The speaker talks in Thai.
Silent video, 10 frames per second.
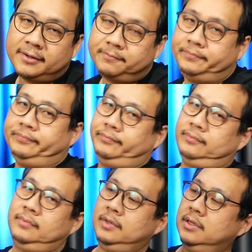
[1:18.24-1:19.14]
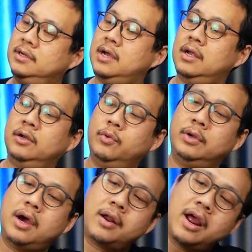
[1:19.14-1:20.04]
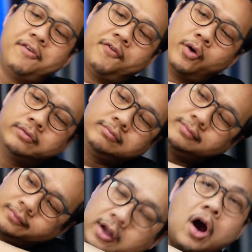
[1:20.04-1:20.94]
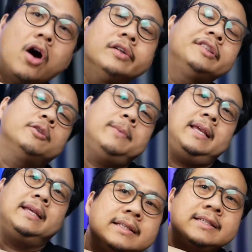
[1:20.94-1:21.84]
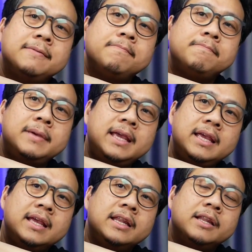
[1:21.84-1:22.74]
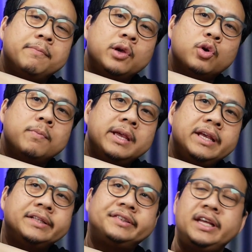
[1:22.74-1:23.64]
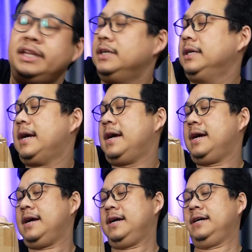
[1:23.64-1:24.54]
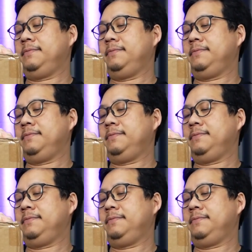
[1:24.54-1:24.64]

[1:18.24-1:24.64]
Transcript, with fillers: บเครื่องดูดไรฝุ่นของ Xiaomi Jimmy WB41 ครับ